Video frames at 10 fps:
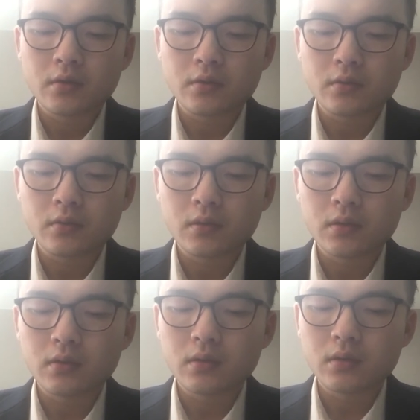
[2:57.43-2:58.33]
評
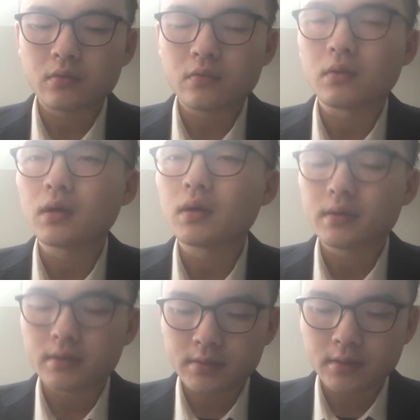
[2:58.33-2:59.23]
価額は
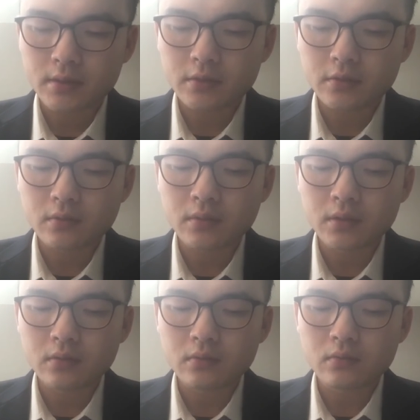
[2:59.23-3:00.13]
1400